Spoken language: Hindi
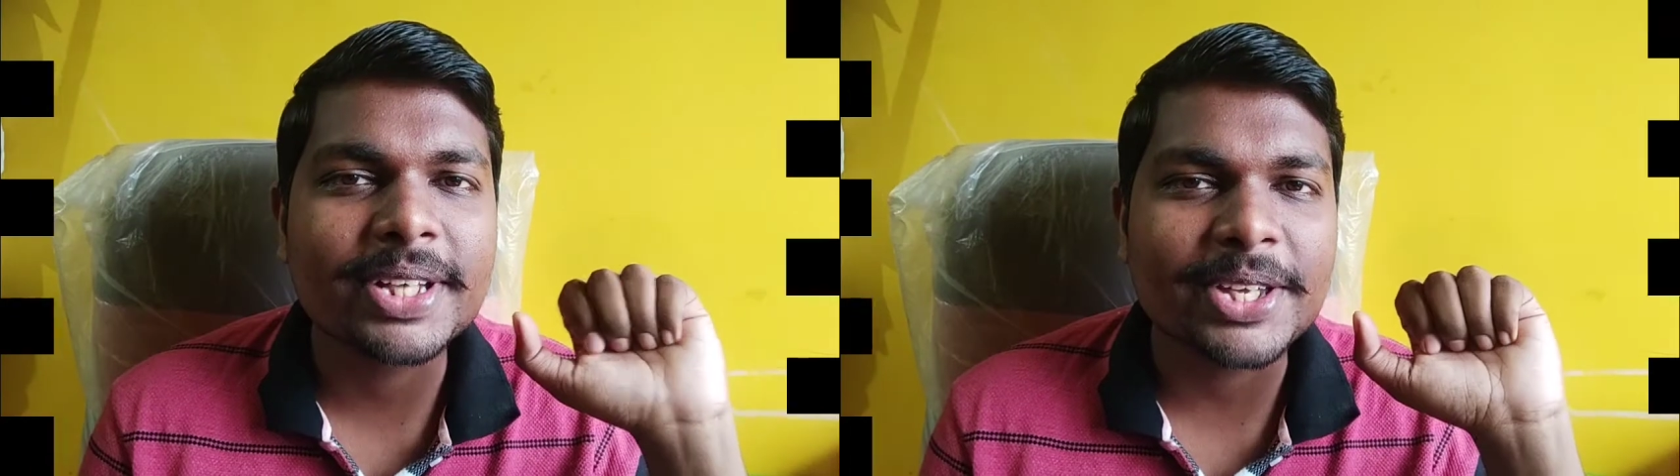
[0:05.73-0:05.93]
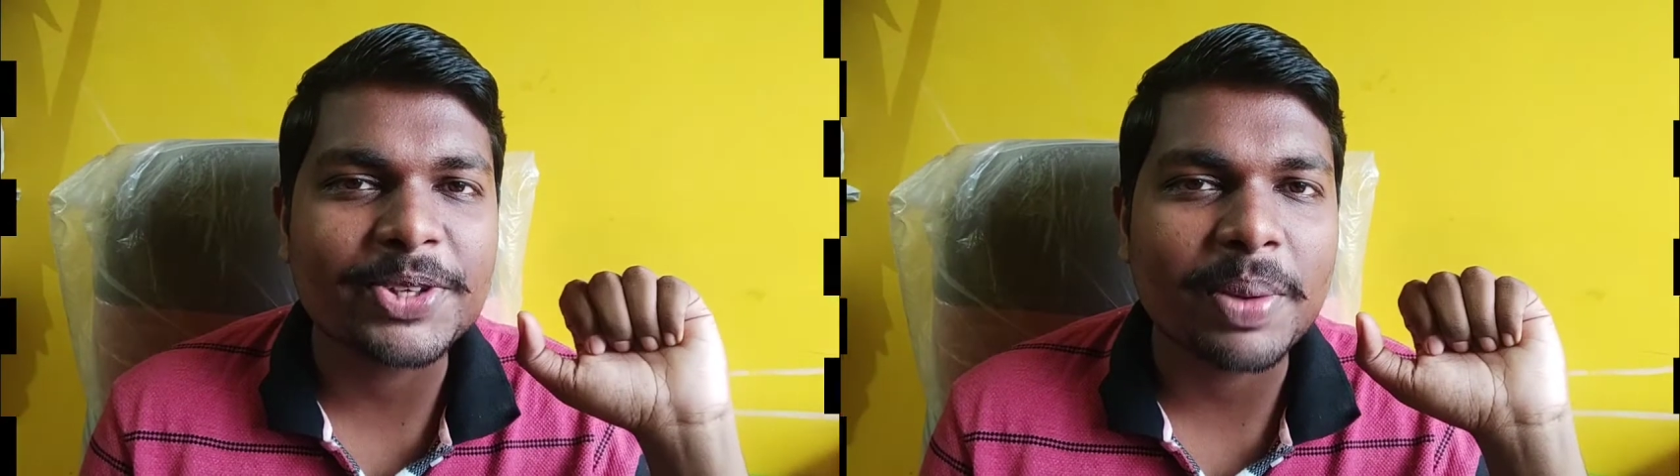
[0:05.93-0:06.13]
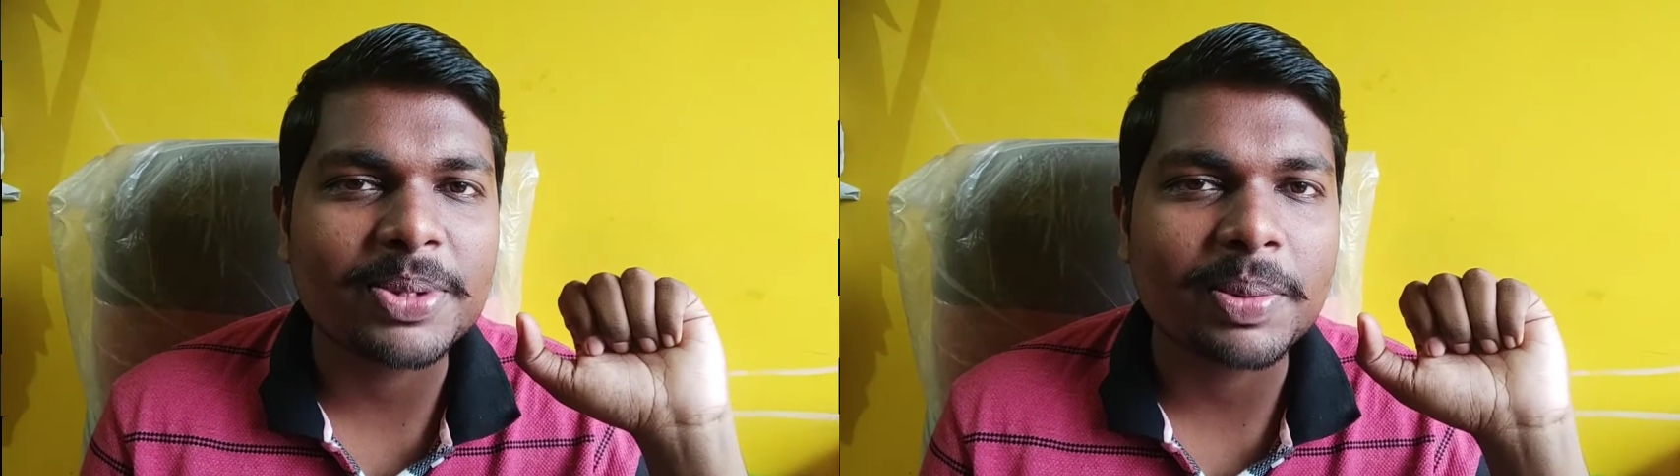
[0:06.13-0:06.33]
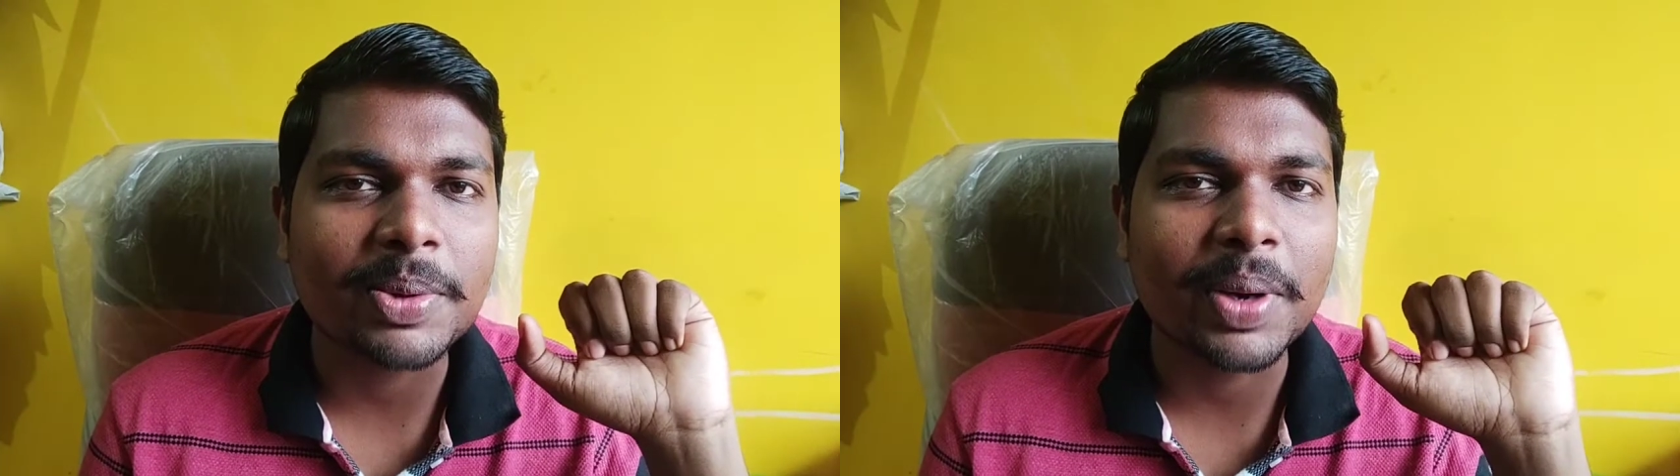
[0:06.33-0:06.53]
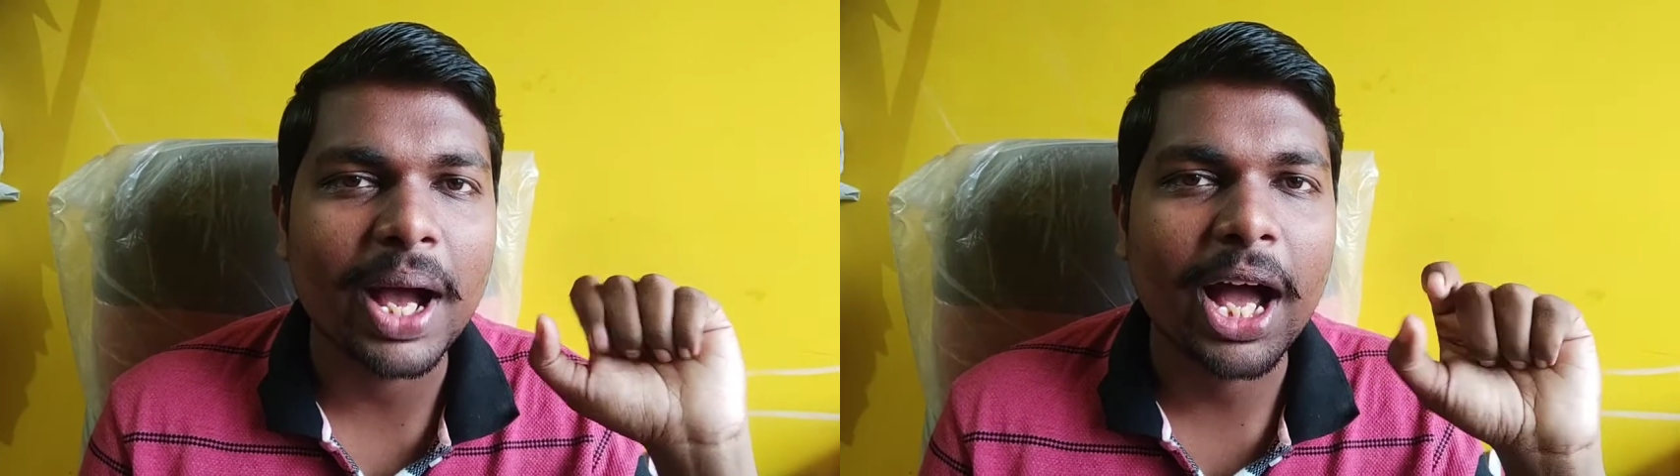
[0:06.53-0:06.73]
कैसे हो आप सब
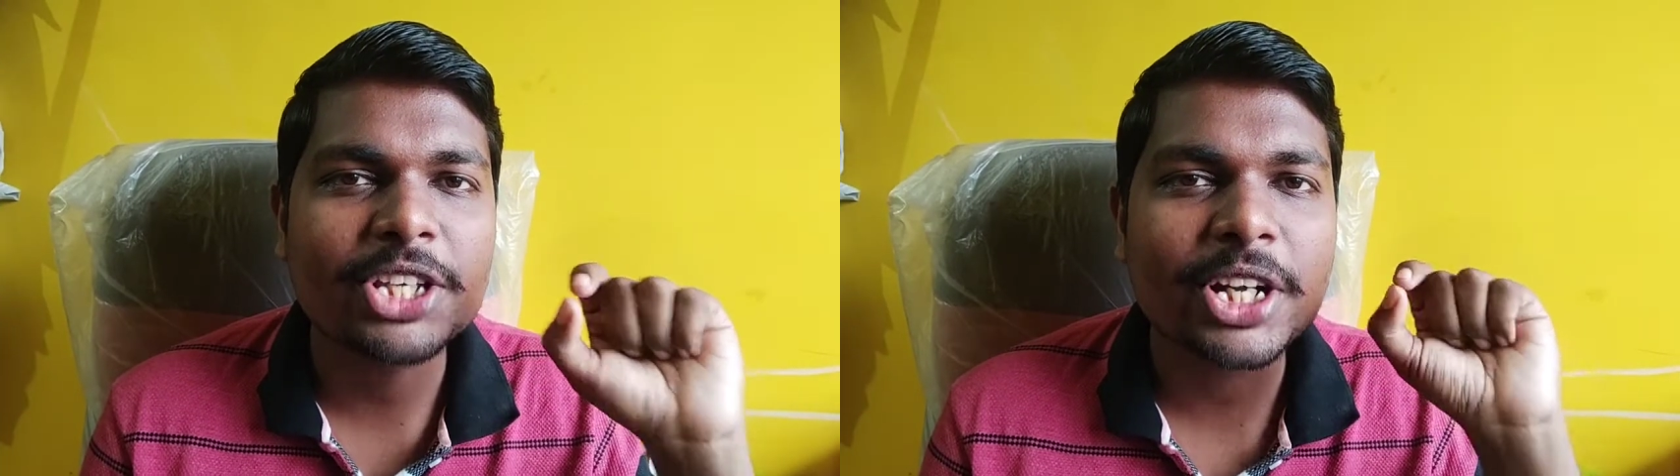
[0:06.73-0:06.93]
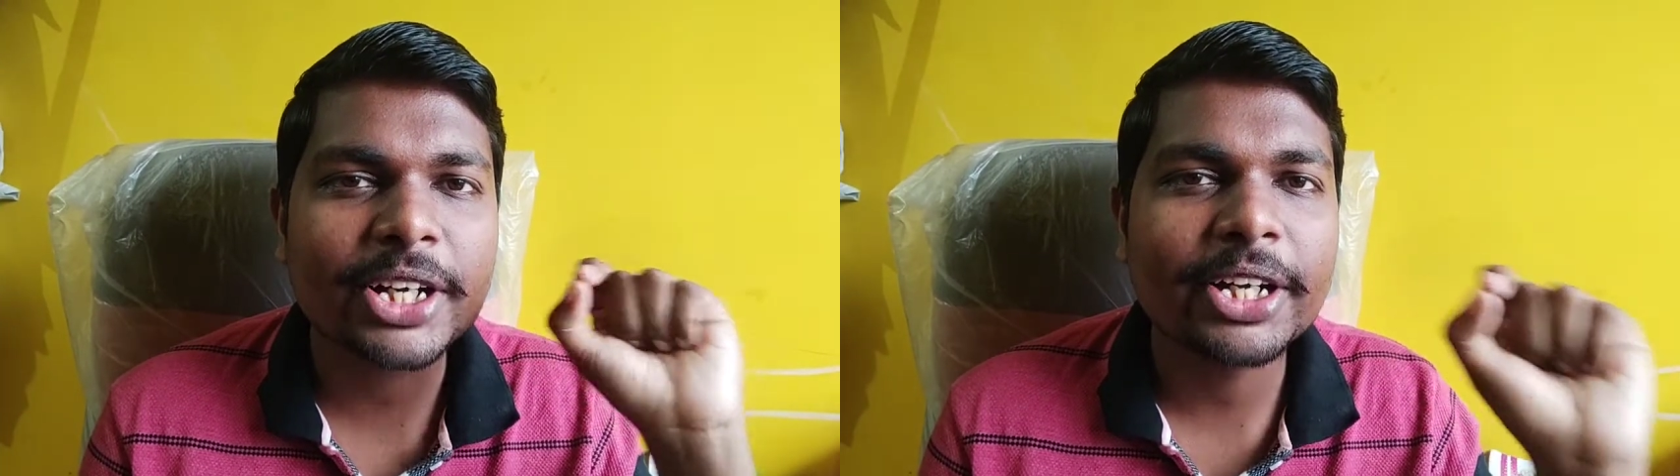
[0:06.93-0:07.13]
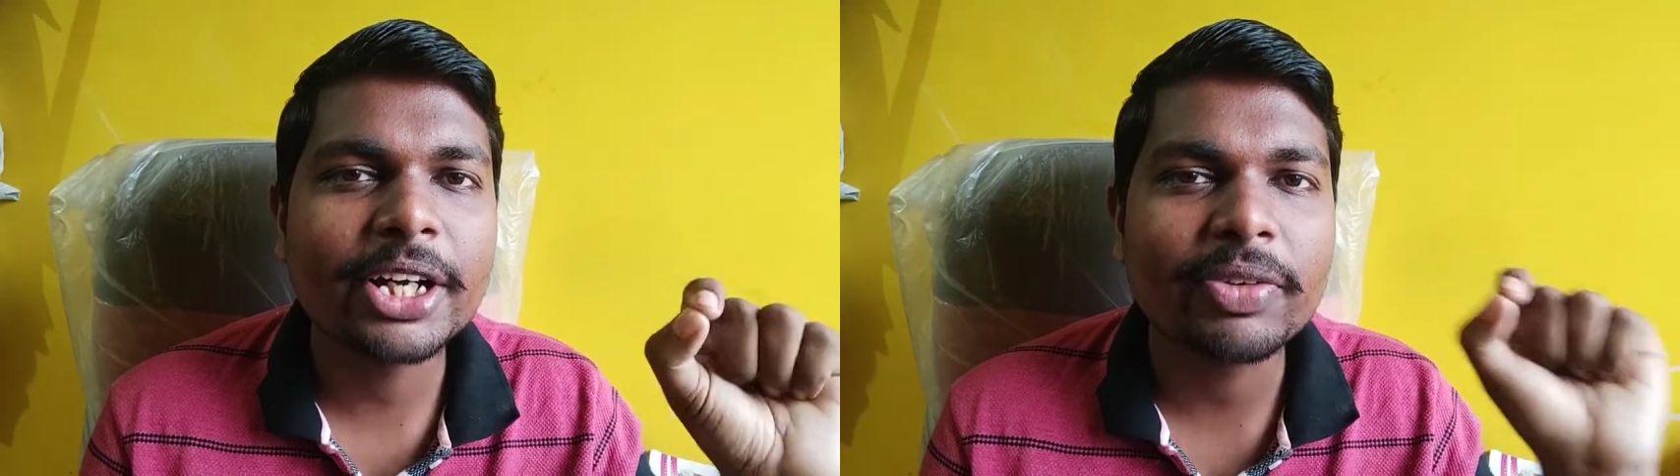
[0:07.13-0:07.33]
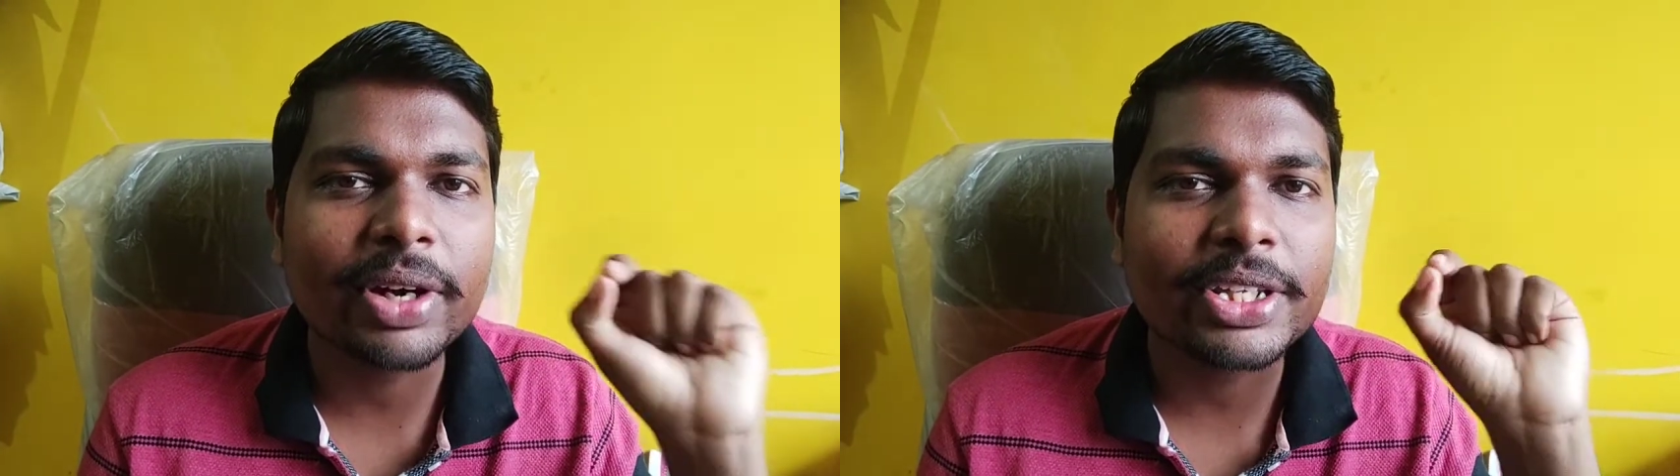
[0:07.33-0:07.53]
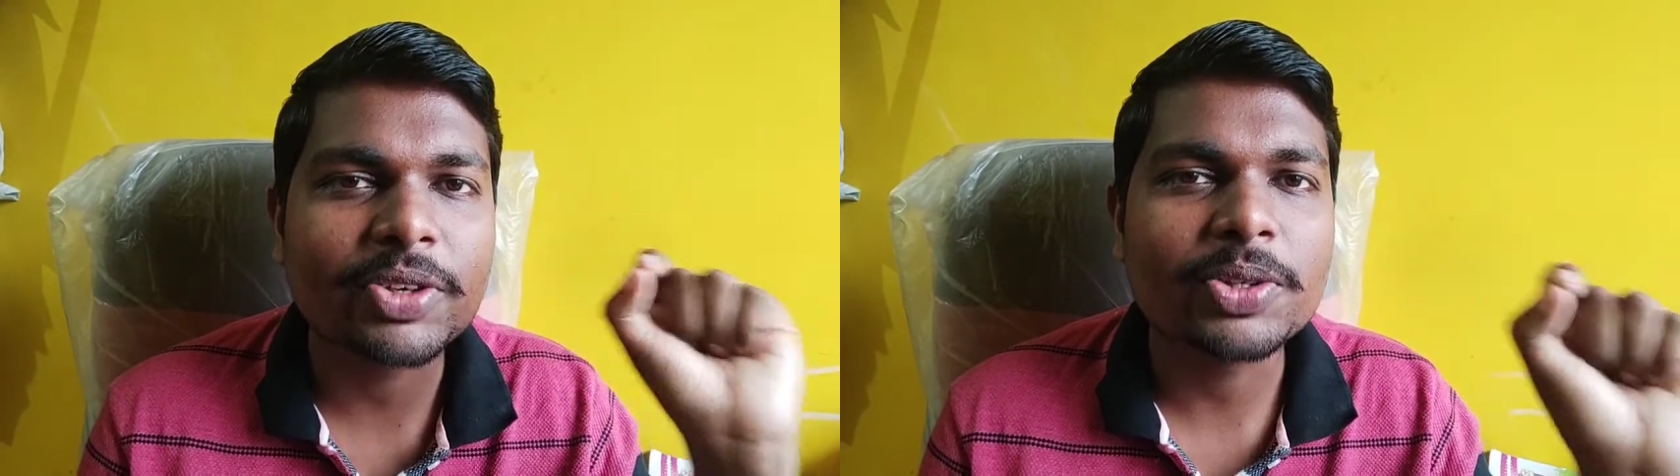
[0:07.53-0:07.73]
लोग आज का डेट है
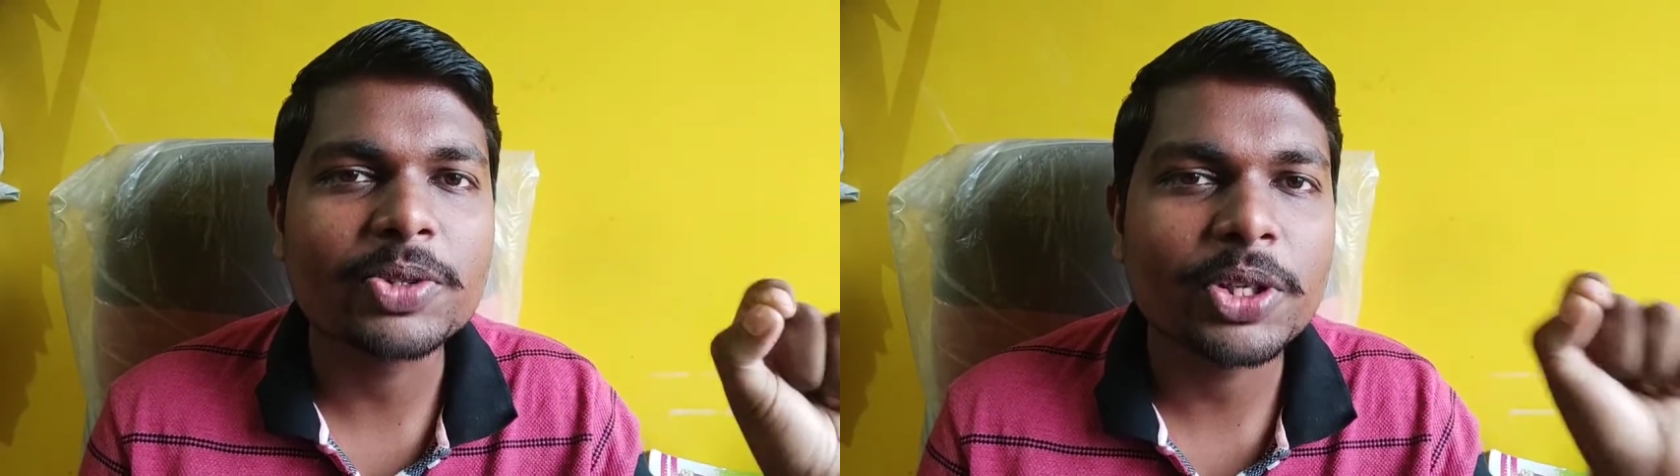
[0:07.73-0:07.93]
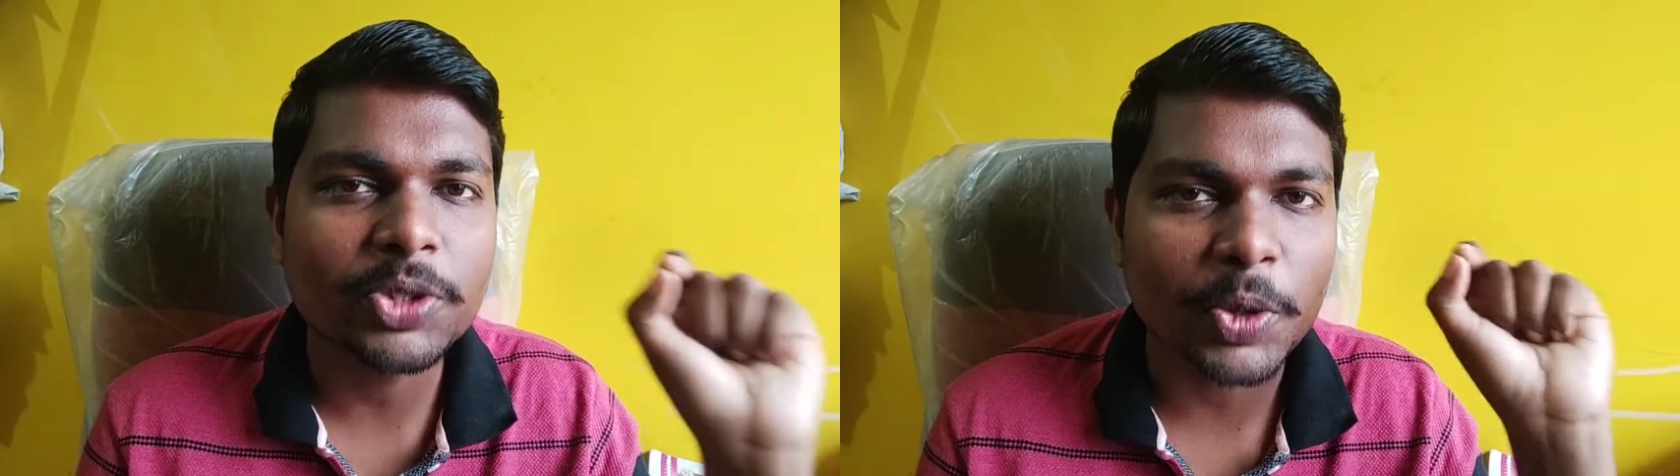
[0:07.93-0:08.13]
ट्वेंटी सेवन जुलाई